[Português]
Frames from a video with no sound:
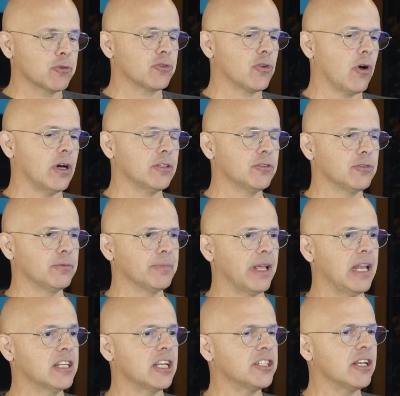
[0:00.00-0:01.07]
sócio,
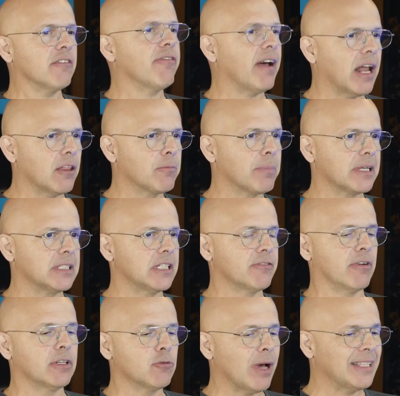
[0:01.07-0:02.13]
ele já tinha falado pra gente,
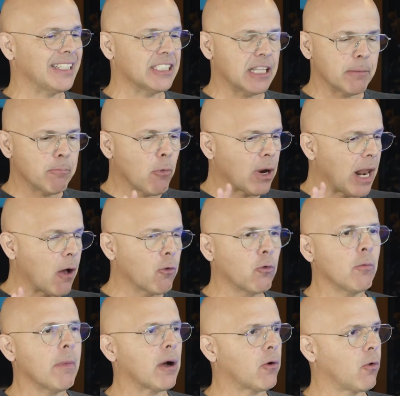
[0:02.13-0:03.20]
falou, Eduardo, a gente tem que bolar
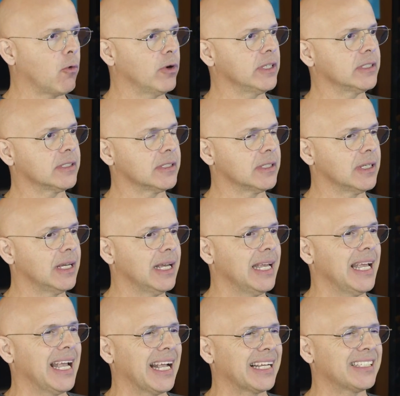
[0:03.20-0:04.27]
alguma coisa
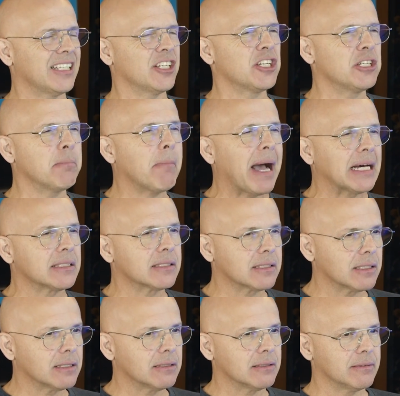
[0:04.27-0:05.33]
que seja de
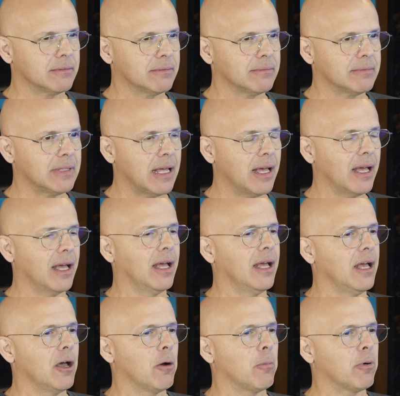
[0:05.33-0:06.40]
massa né?
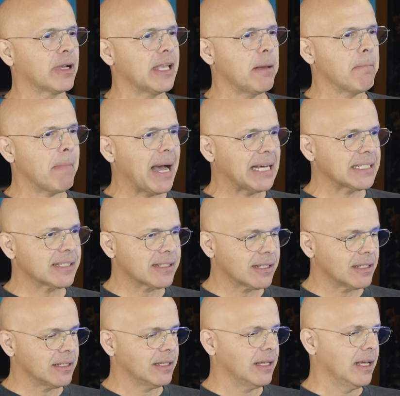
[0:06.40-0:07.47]
Porque
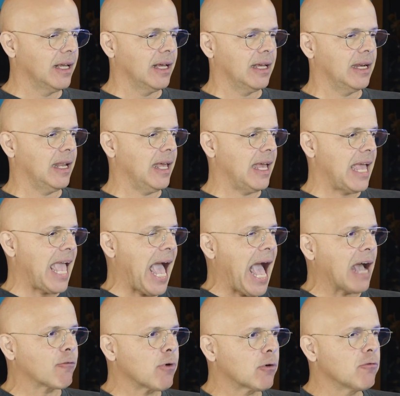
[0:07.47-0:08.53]
massa, né, é
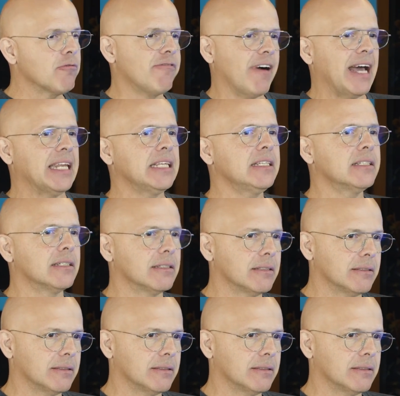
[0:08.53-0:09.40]
água com farinha.